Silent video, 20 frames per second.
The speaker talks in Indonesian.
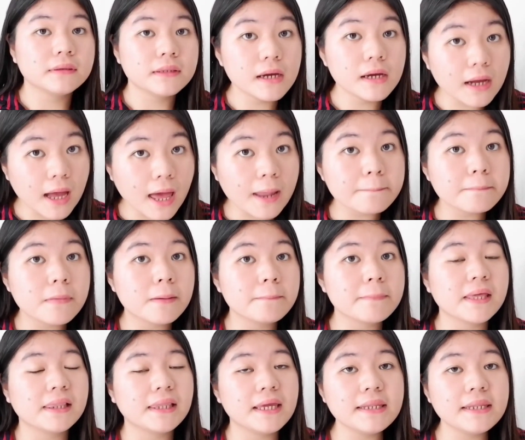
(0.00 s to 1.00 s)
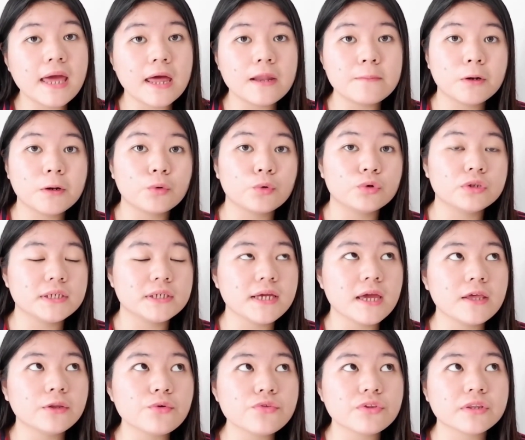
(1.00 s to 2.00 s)
dengan memilih dan
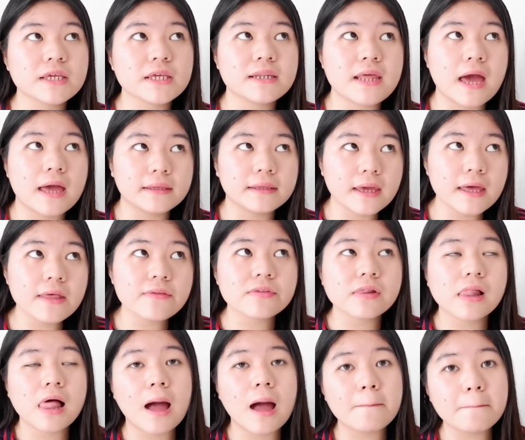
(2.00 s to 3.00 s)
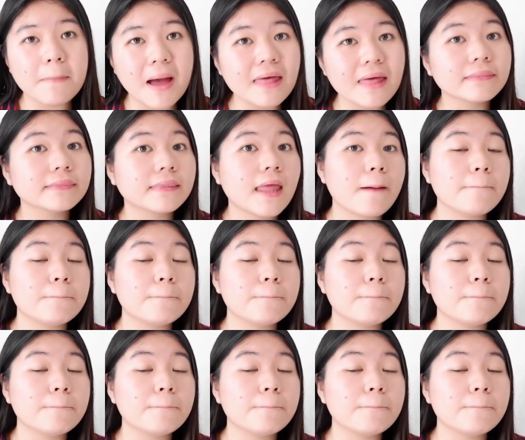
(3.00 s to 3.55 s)
mengujinya itu setidaknya selama 6